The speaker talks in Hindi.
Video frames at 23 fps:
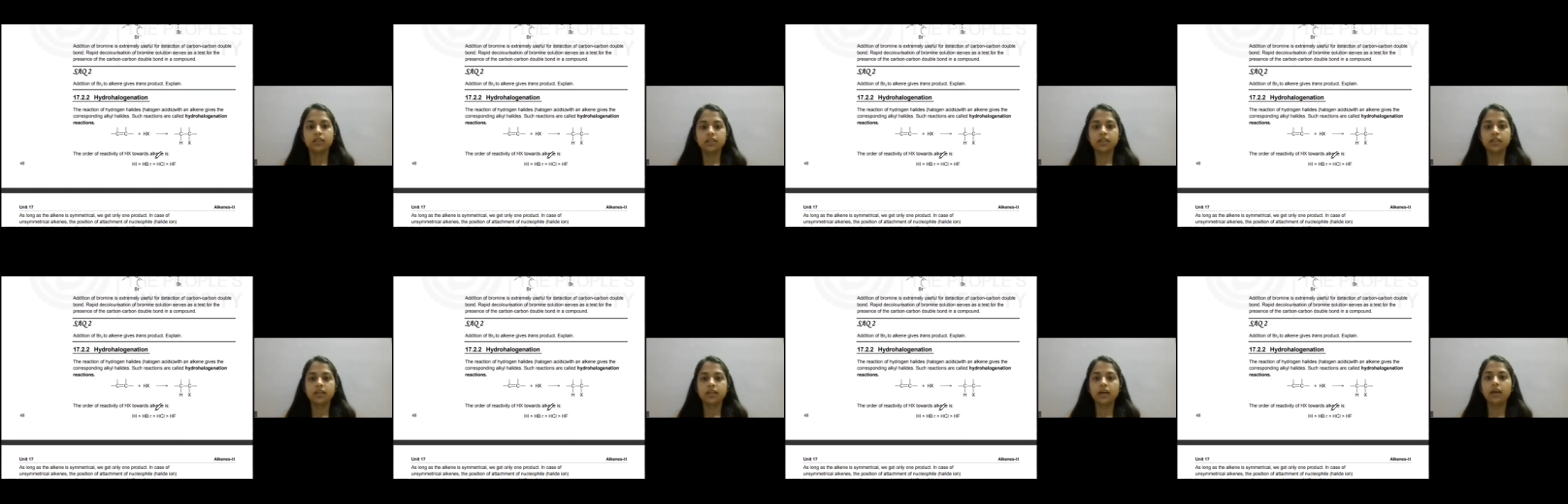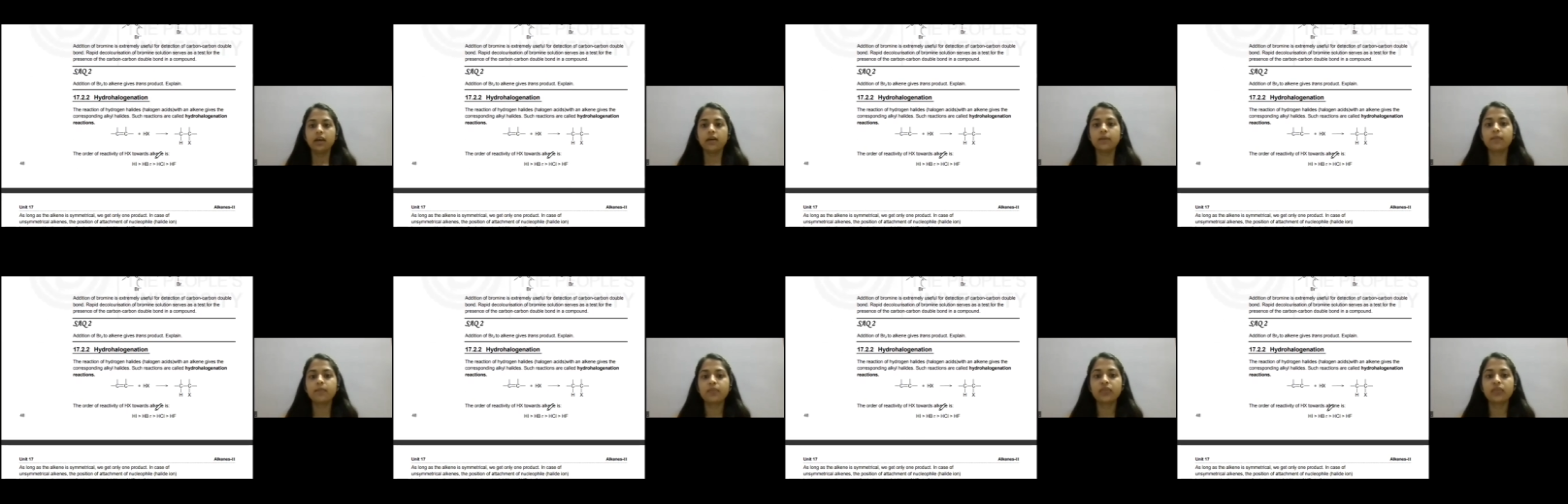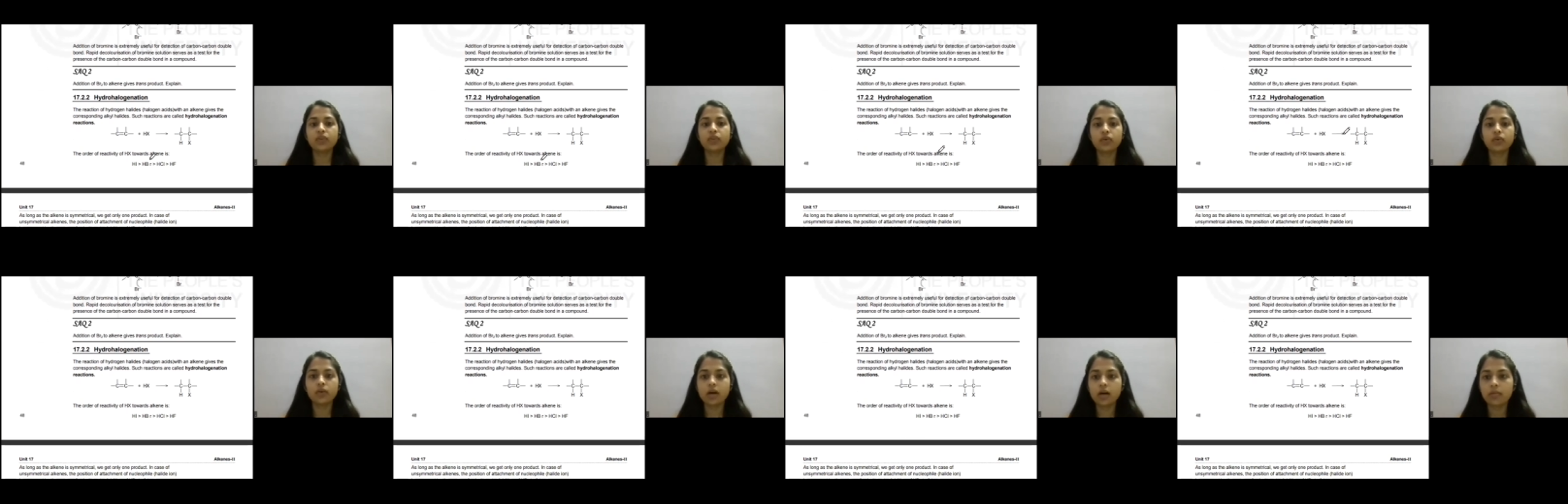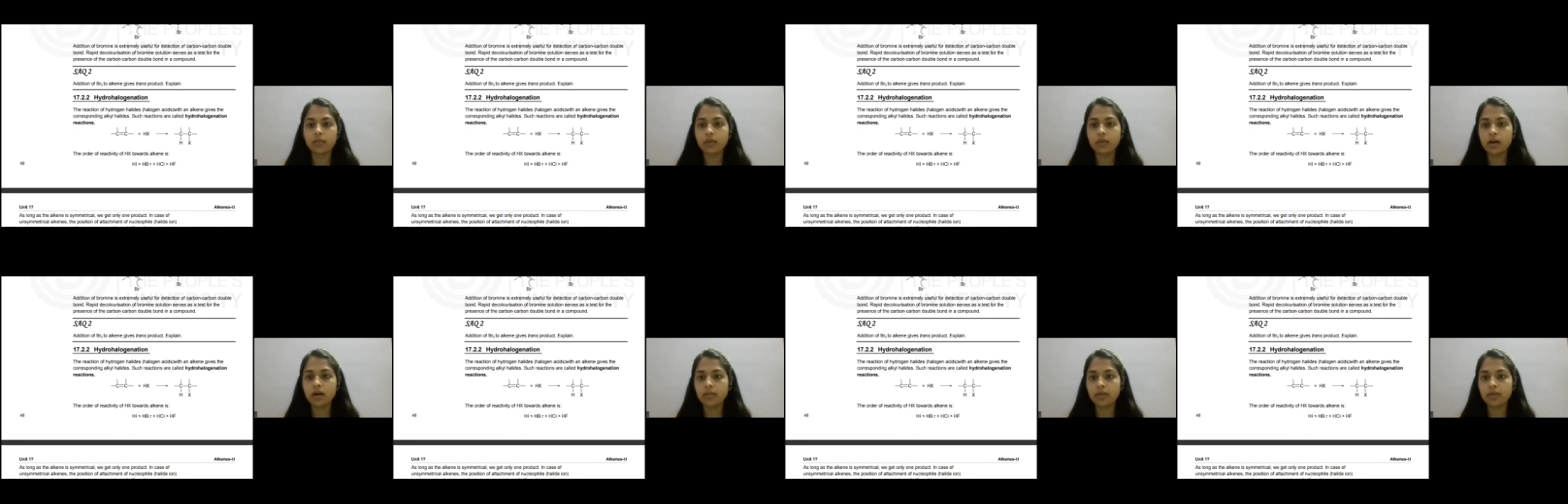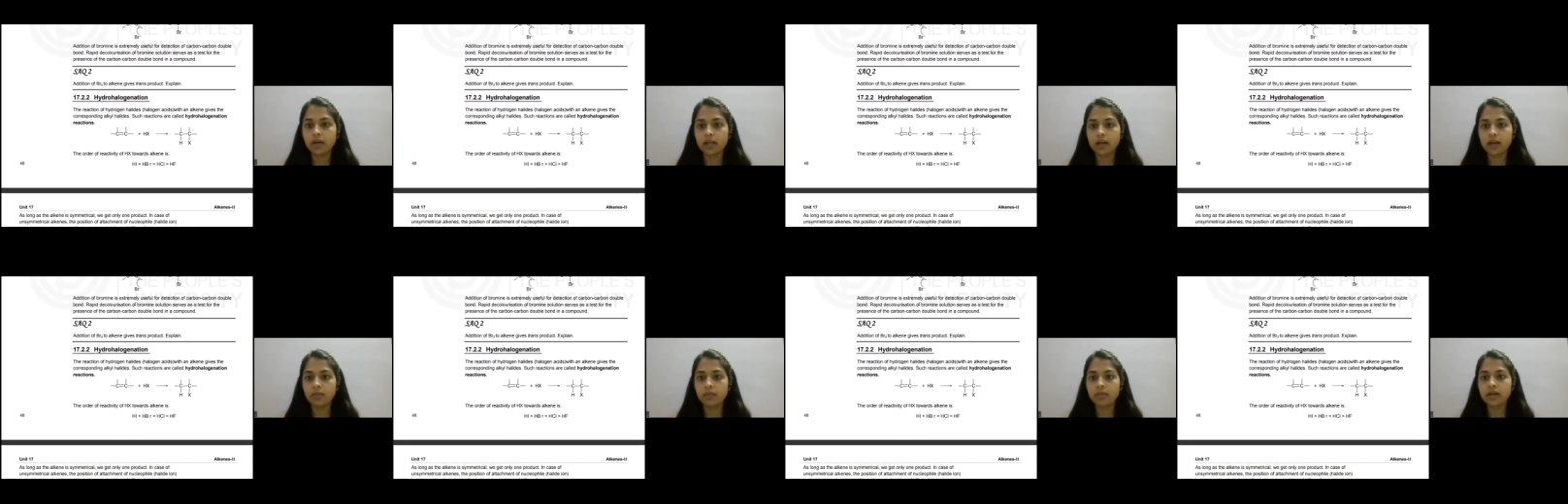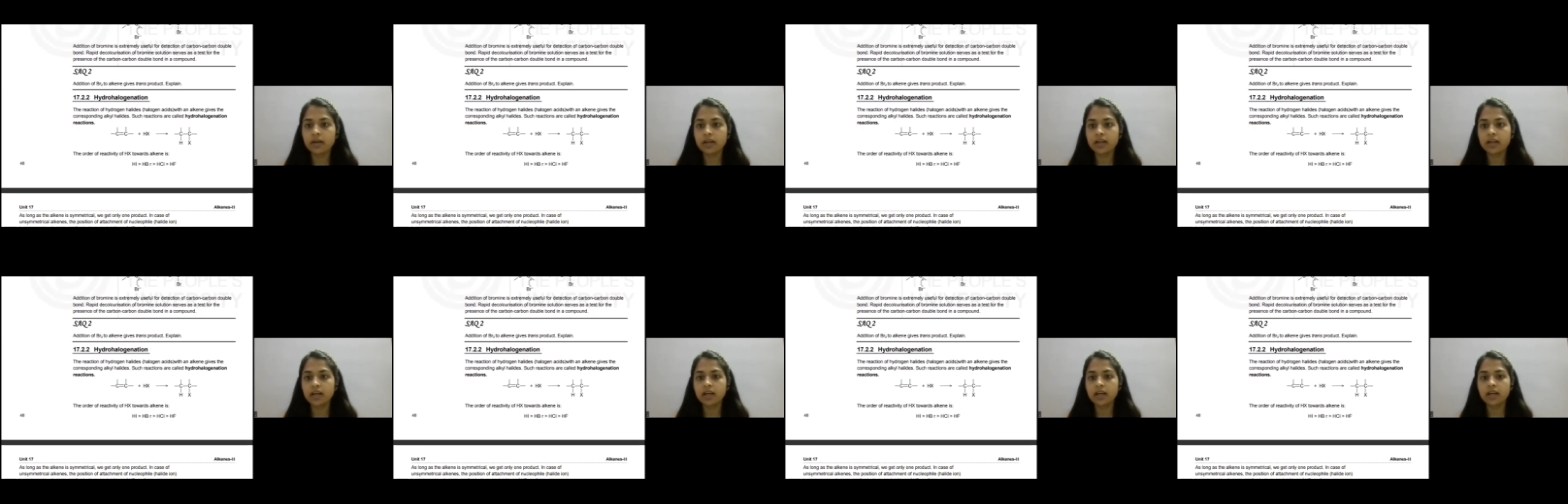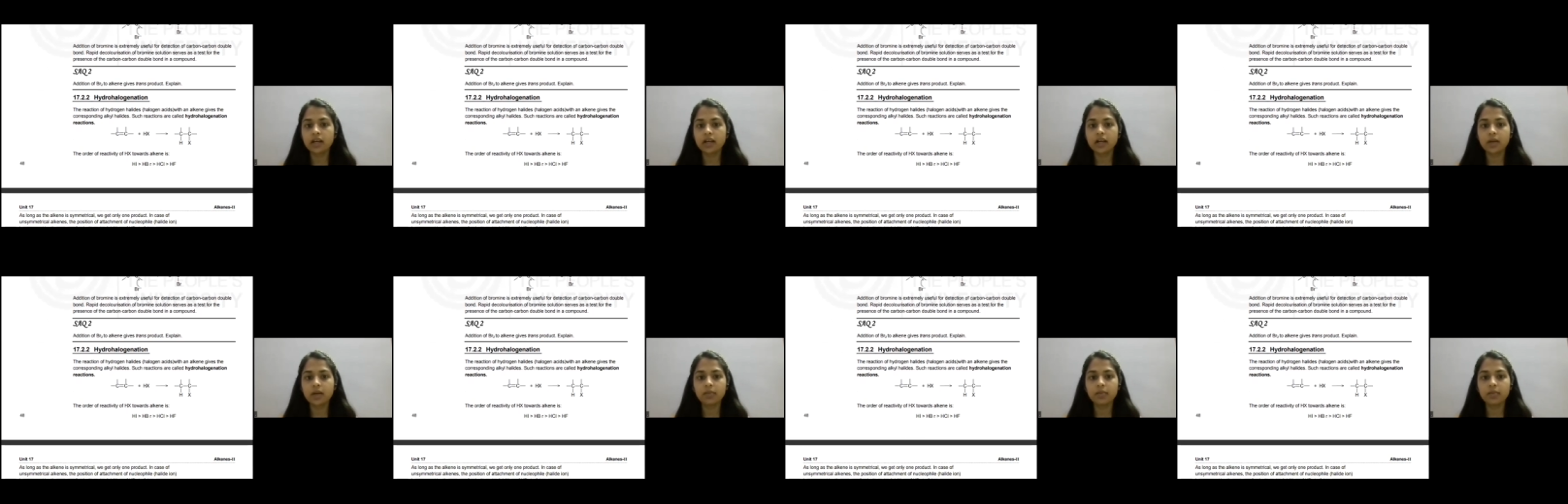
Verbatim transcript: ठीक है तो अब हमें क्या पढ़ना है